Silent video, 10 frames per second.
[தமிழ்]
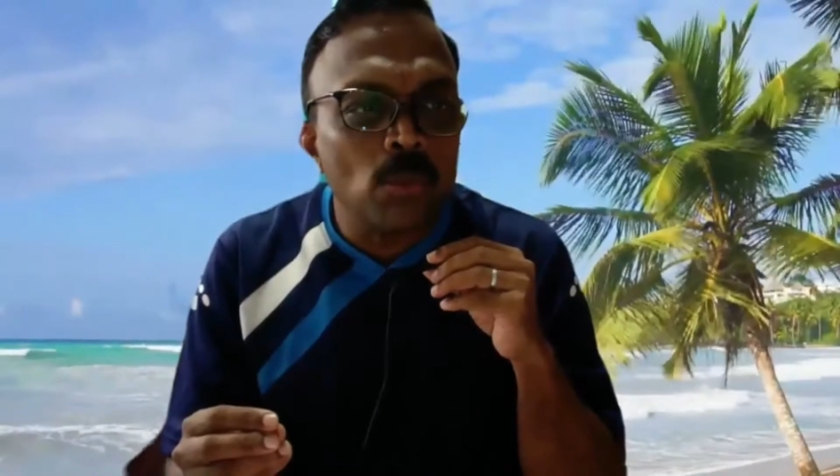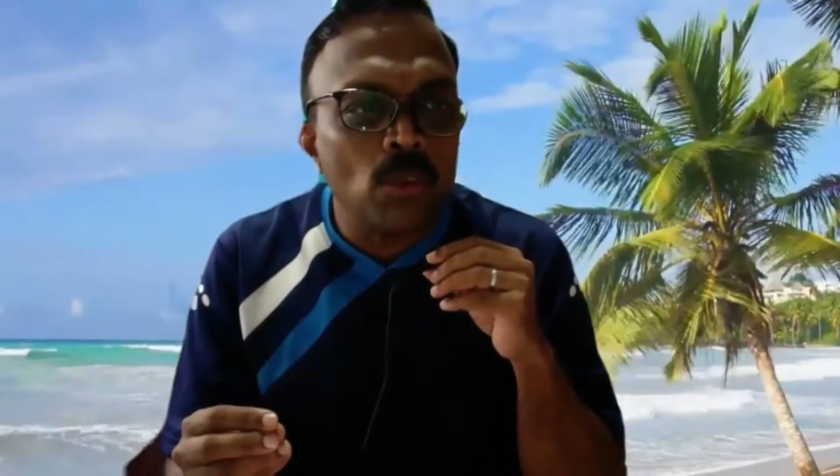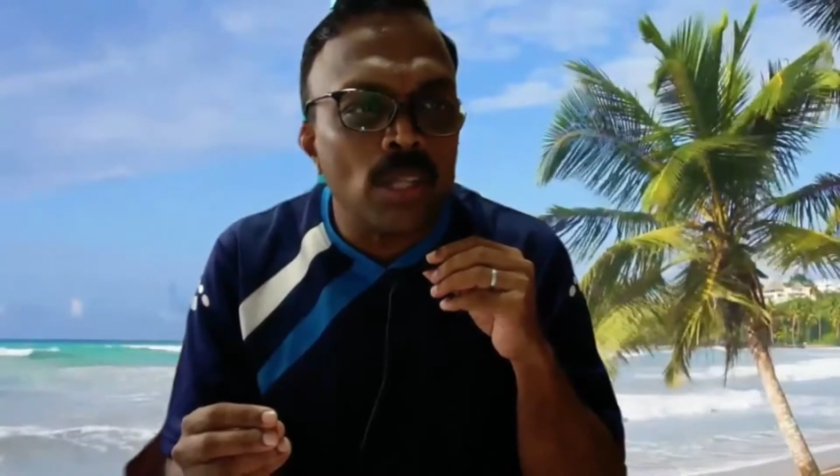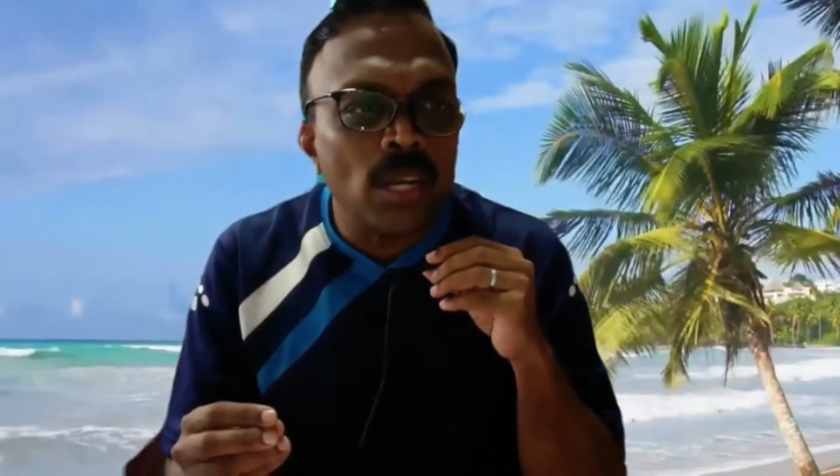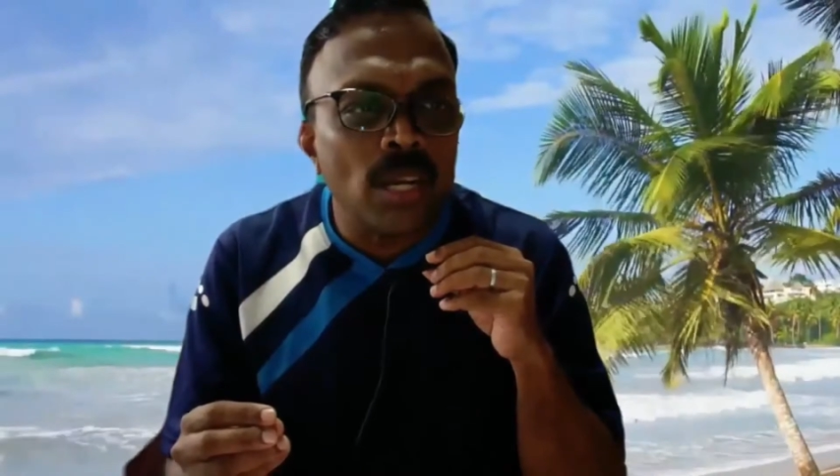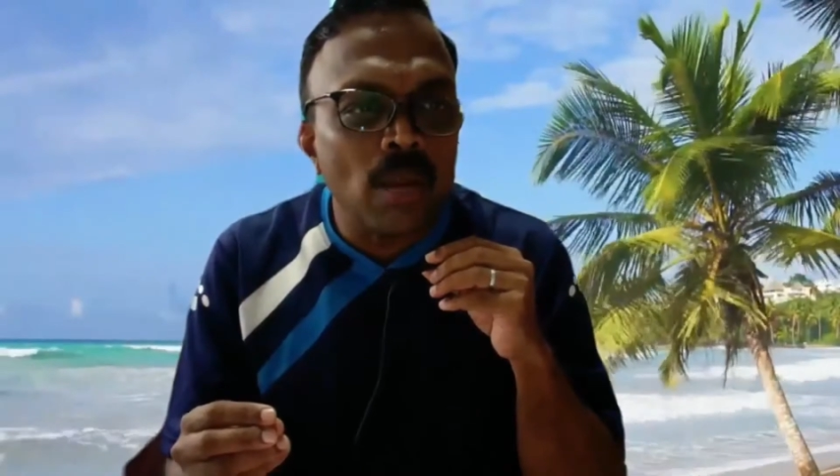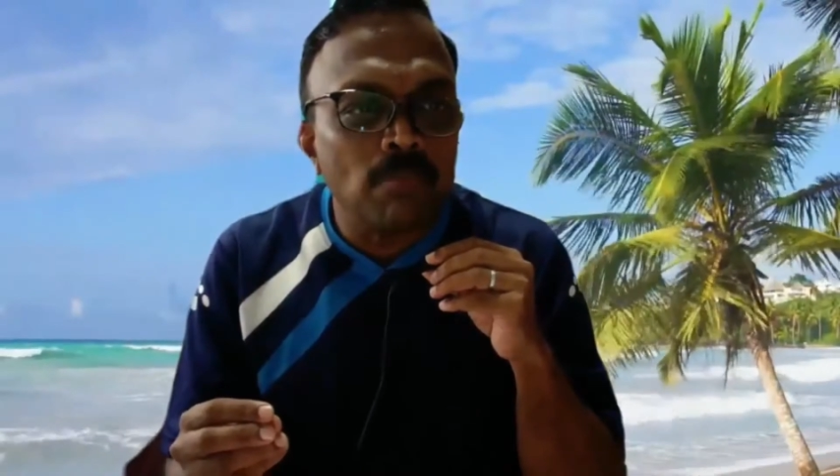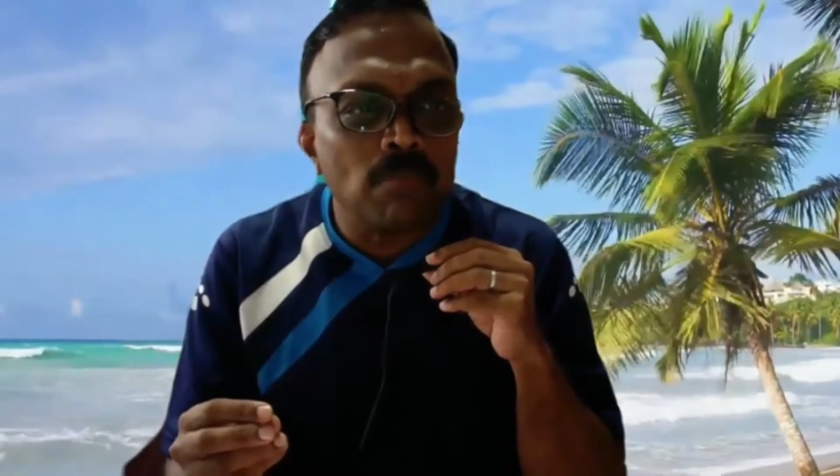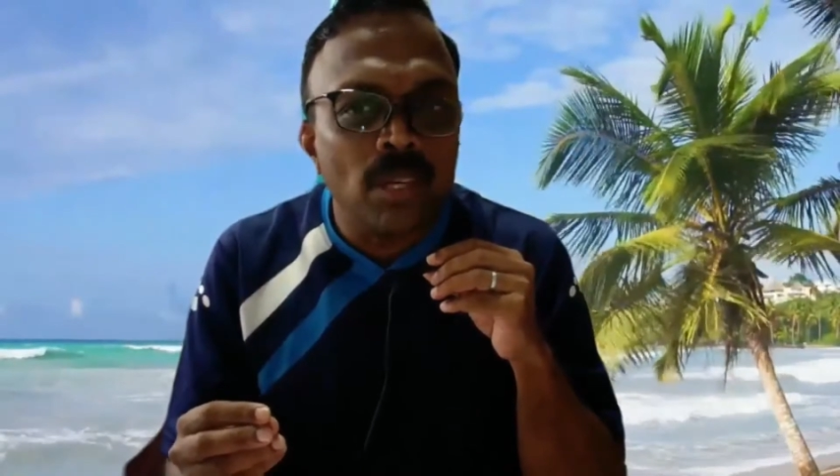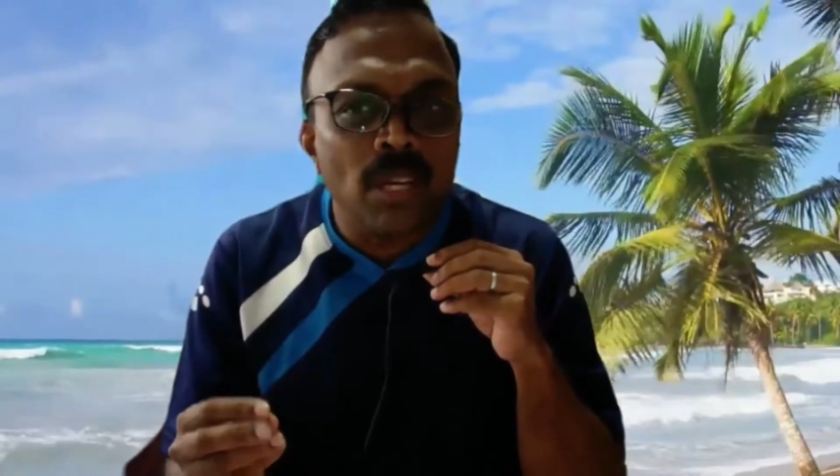பொழுதெல்லாம்
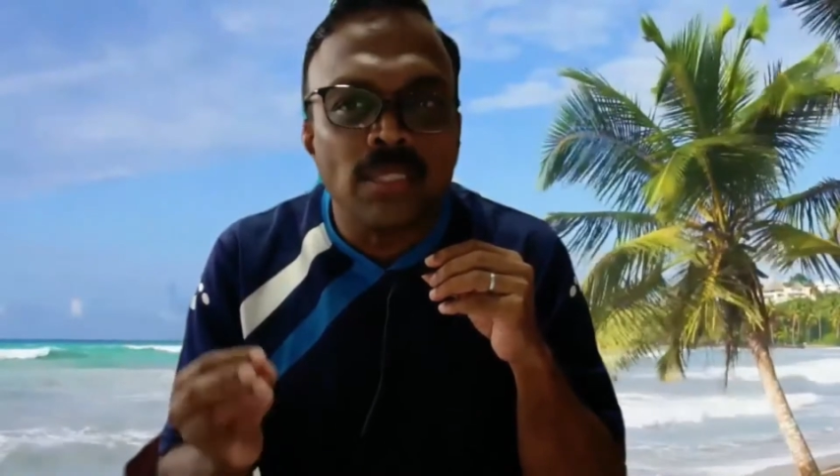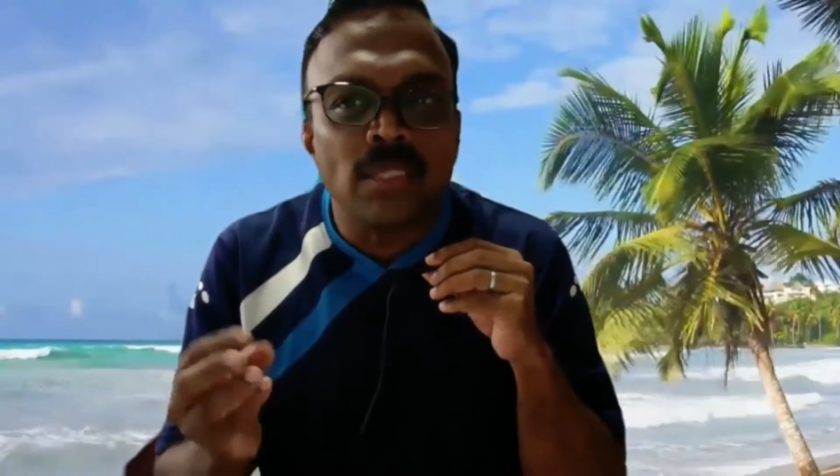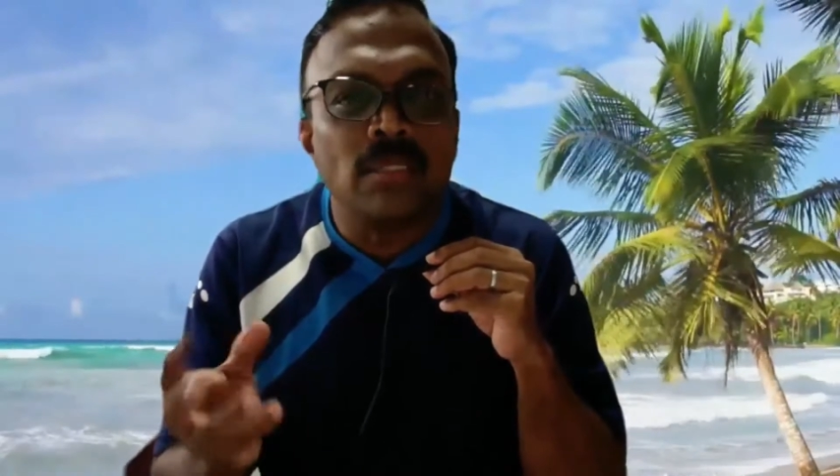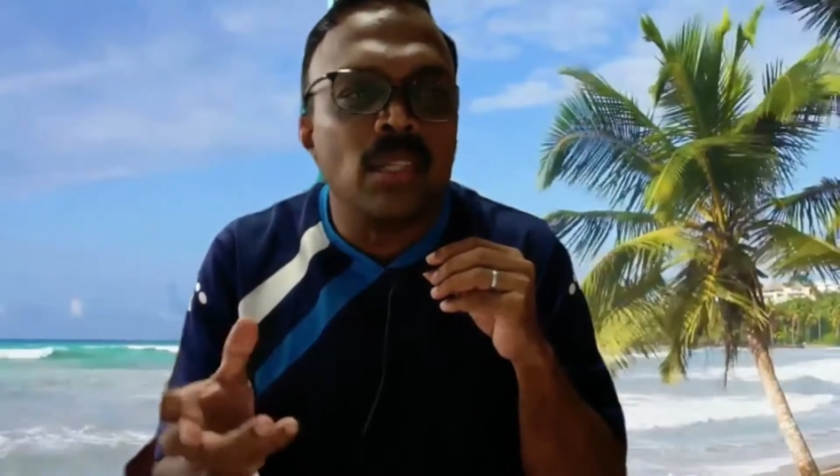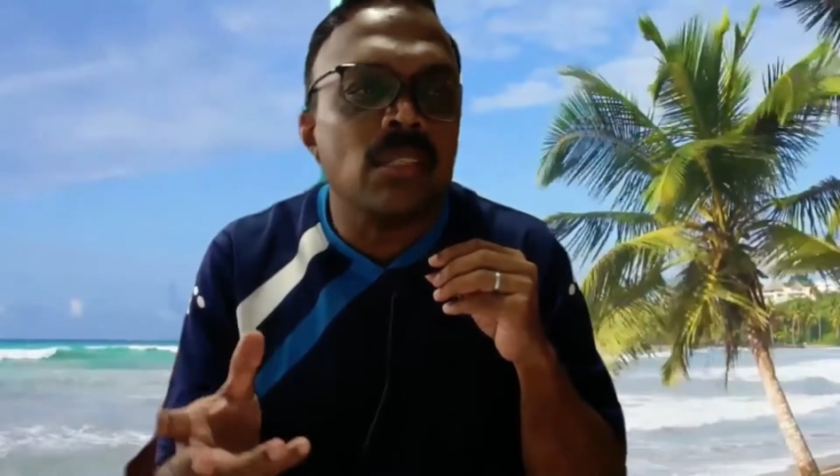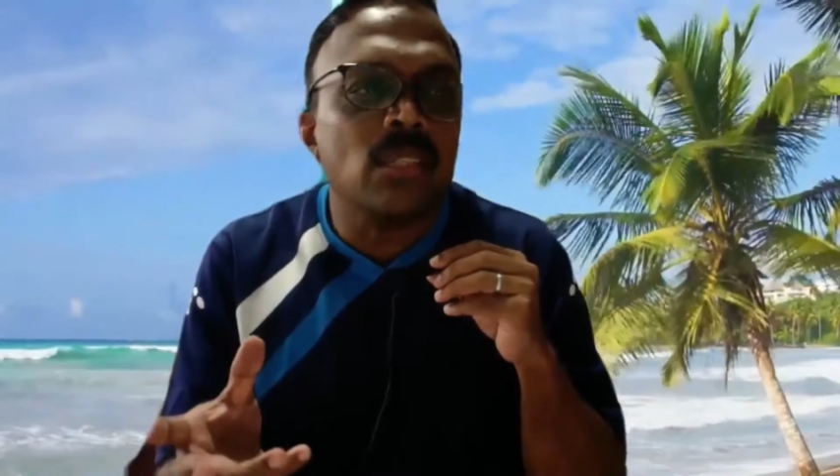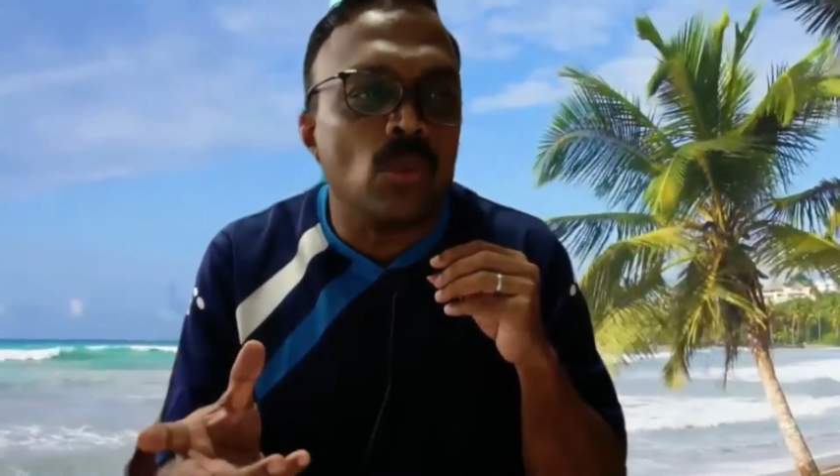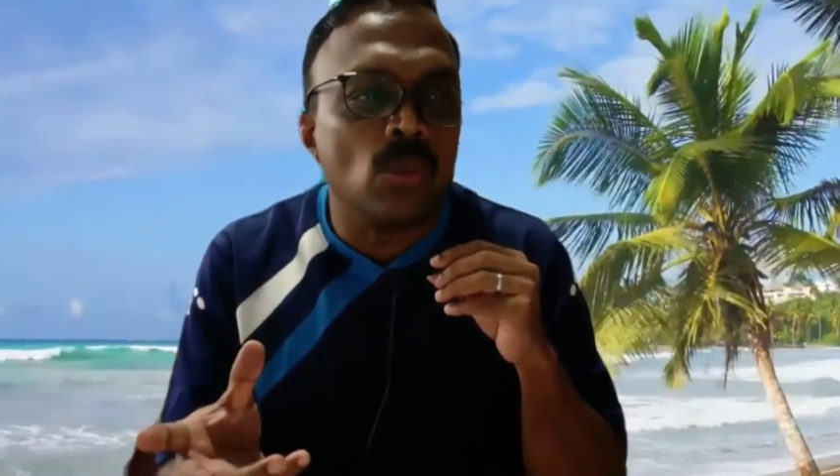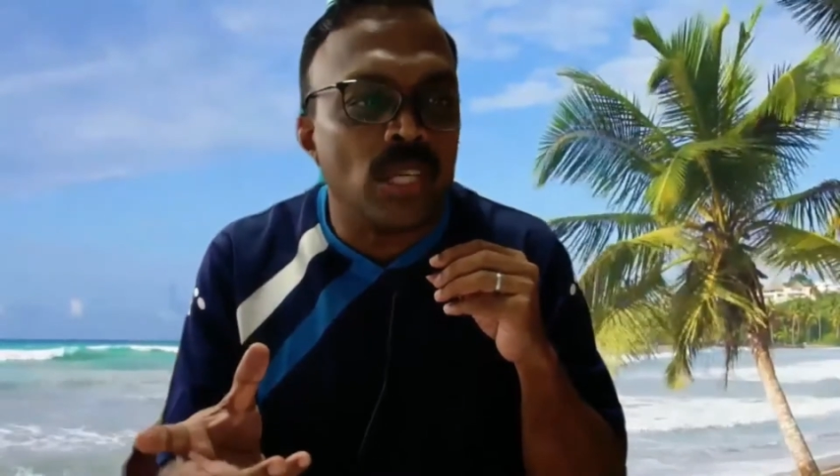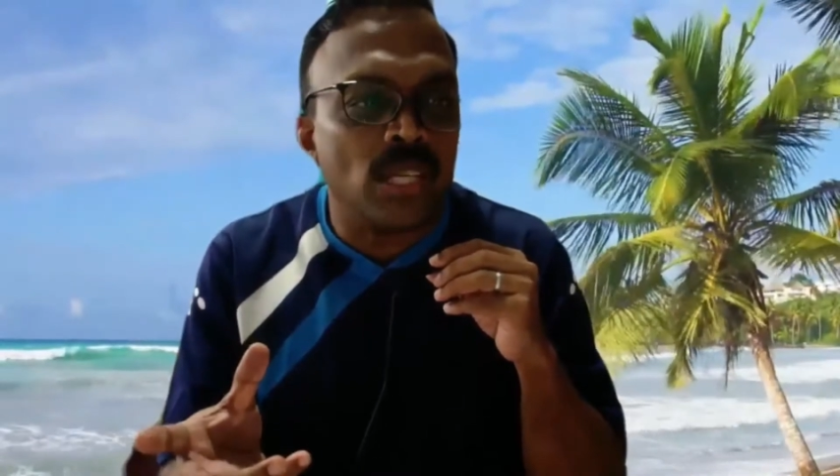அது திறந்து
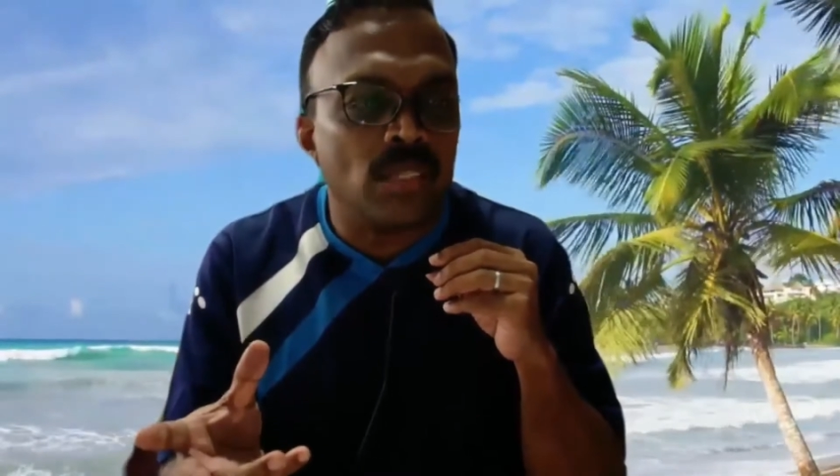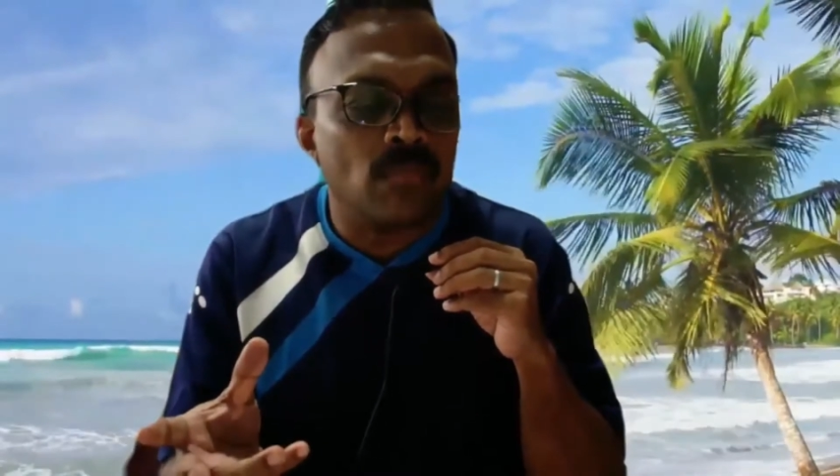கொள்கிறது